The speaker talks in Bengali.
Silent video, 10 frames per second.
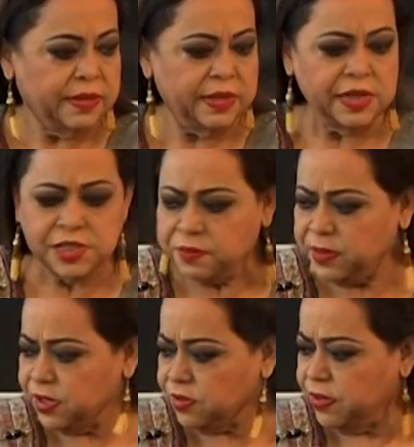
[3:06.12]
তিরিশ
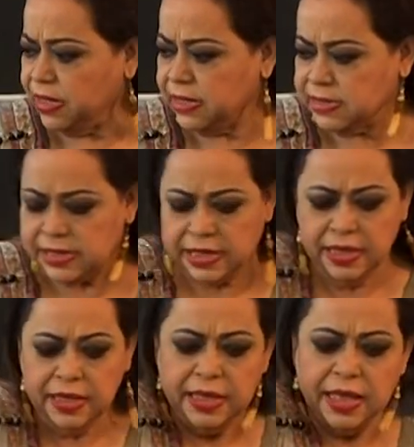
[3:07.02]
মিনিট হয়ে গেছে
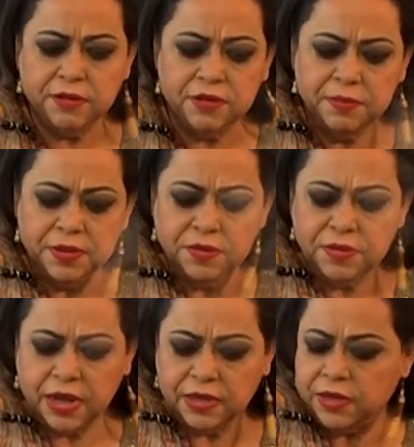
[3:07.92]
এখন আমি একটু
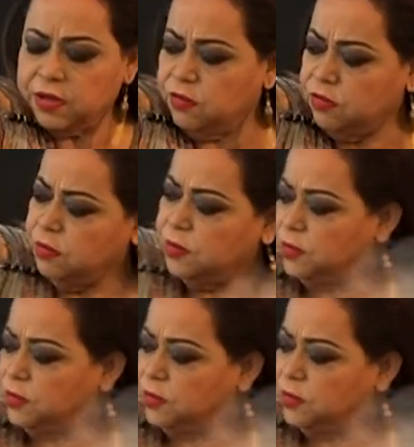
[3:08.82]
ঢাকনাটা খুলব